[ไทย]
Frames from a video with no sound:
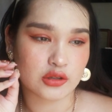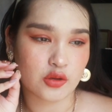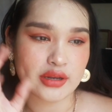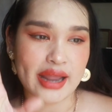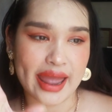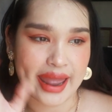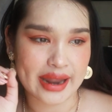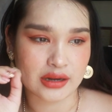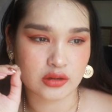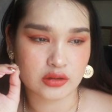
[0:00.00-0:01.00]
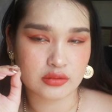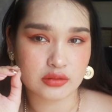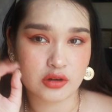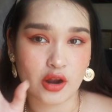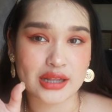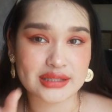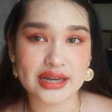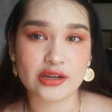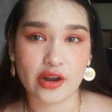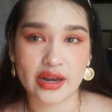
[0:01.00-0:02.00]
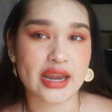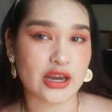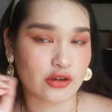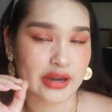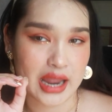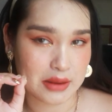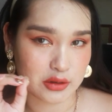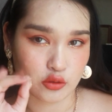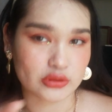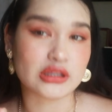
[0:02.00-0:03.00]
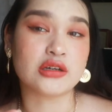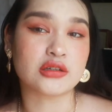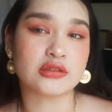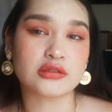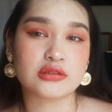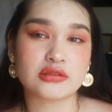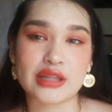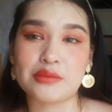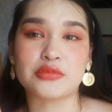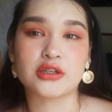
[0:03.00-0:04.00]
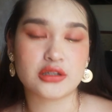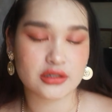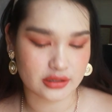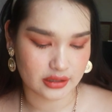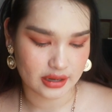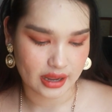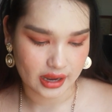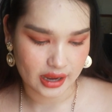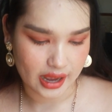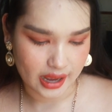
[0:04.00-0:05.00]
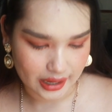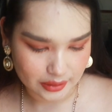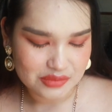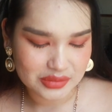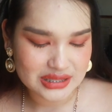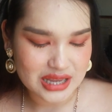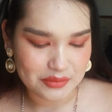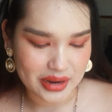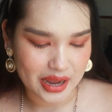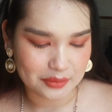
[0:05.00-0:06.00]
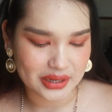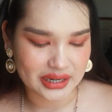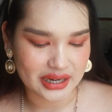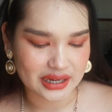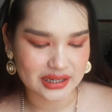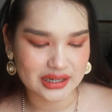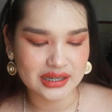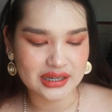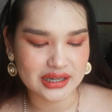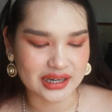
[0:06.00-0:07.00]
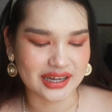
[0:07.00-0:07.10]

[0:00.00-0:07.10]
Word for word: ทดแทนคอลลาเจนเท่านั้นเองก็แค่ให้มันดูตึงเต็มขึ้นนะคะมันเจ็บไหมคะพี่ขิงคือ